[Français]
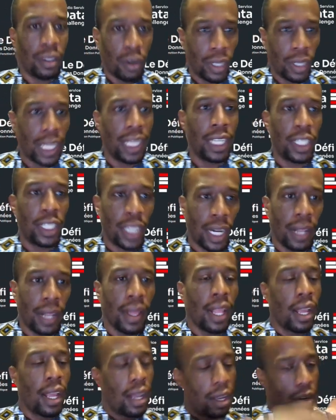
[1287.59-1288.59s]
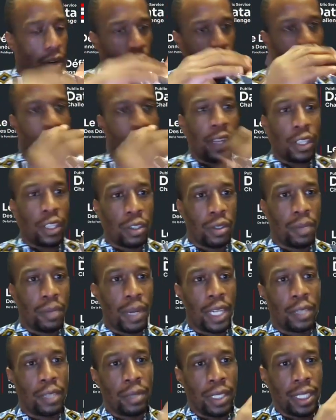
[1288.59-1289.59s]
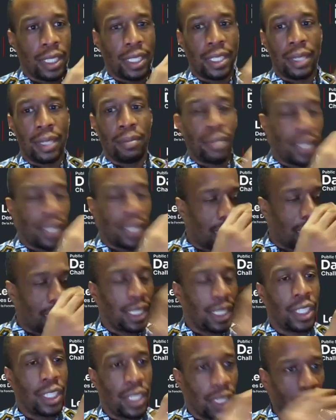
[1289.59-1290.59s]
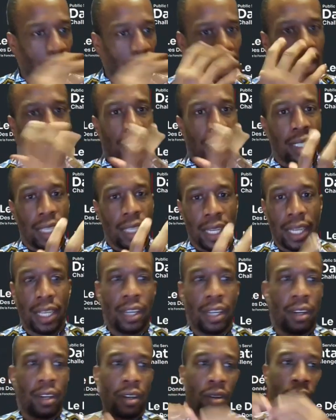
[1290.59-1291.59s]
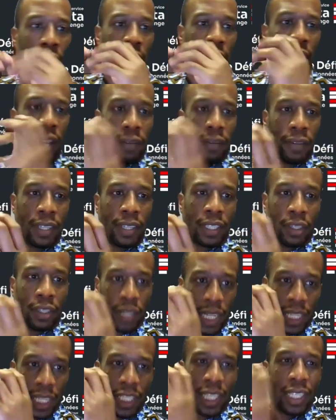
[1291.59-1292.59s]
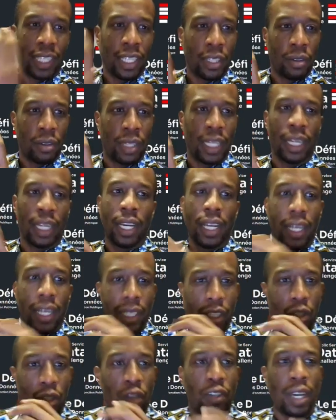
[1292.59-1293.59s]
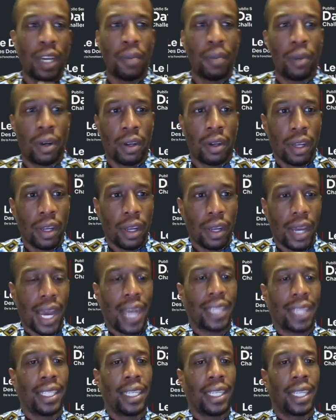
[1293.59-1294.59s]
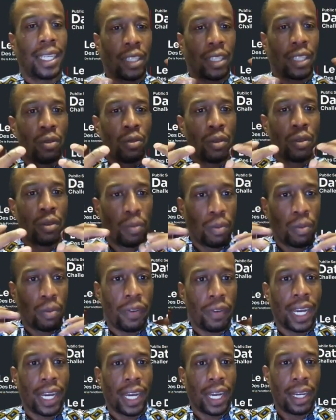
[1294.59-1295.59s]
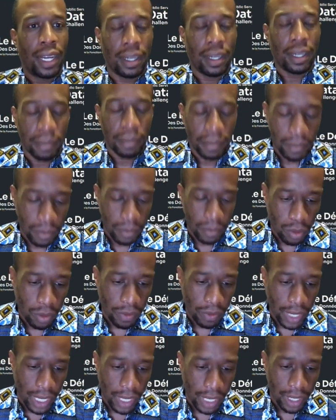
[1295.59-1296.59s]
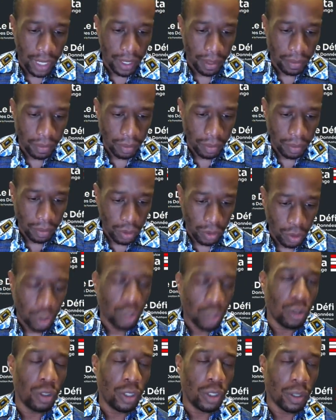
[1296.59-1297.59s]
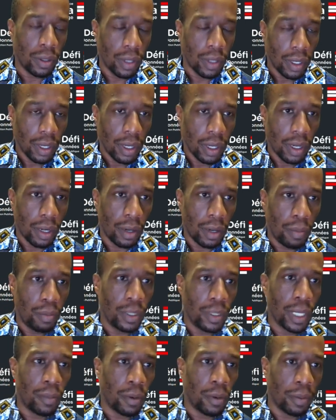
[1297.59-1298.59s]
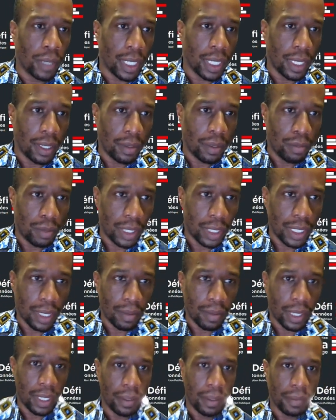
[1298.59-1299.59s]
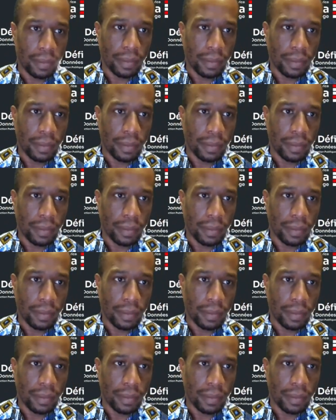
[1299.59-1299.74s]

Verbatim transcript: On a déjà le inventory management system, ça exige déjà, et euh, le high on a déjà des données. C'est juste vraiment intégrer tout pour faire, une solution euh, plus appropriée pour les abris.